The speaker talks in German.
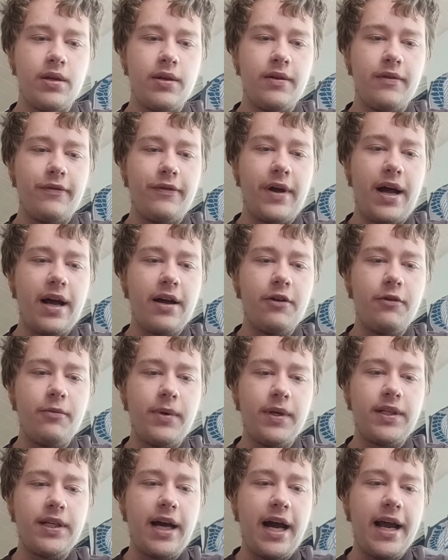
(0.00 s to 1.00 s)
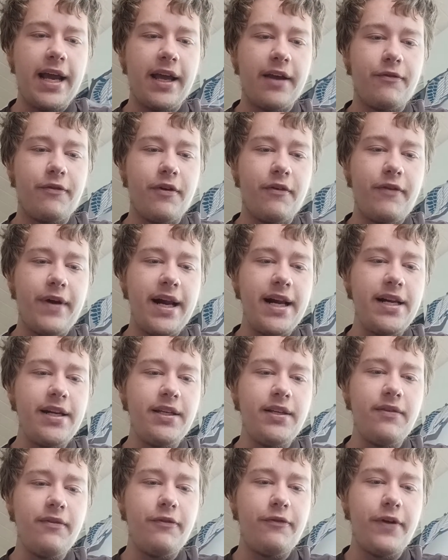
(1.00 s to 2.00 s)
Frage Nummer 3. Für
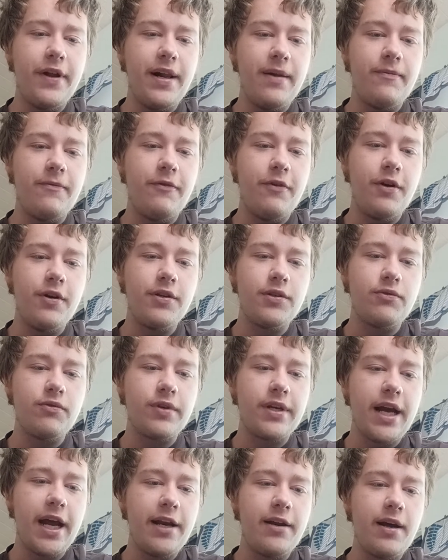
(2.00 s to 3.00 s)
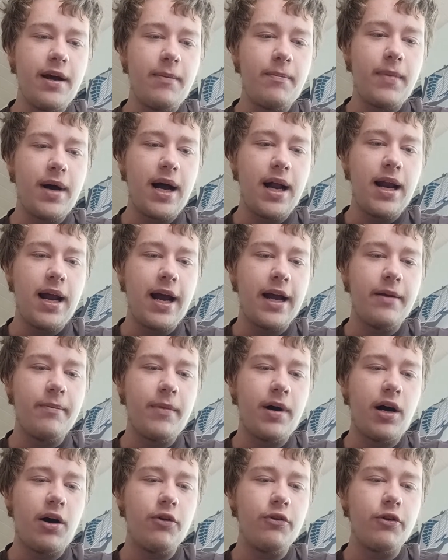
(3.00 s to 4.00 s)
welchen Film würdest du gerne mal
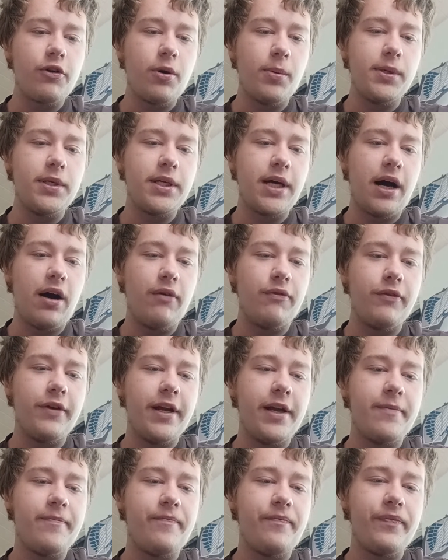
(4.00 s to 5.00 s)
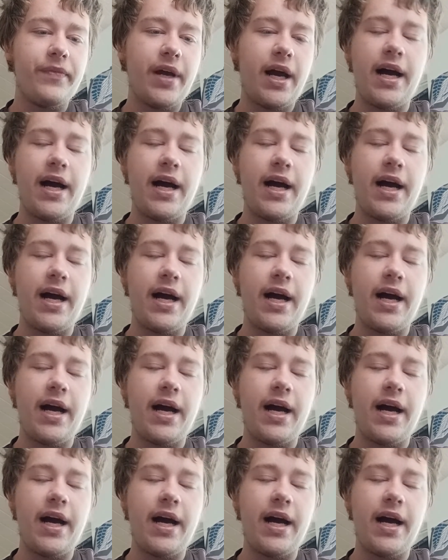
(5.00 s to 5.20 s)
einen Audiokommentar aufnehmen?